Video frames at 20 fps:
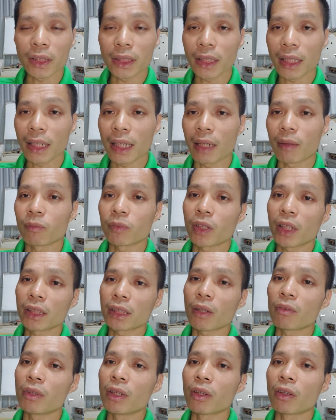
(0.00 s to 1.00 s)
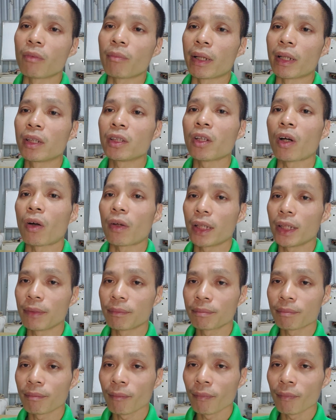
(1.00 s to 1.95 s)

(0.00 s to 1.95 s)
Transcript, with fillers: chính là làm cho cái trọng lượng của máy nó nhỏ đi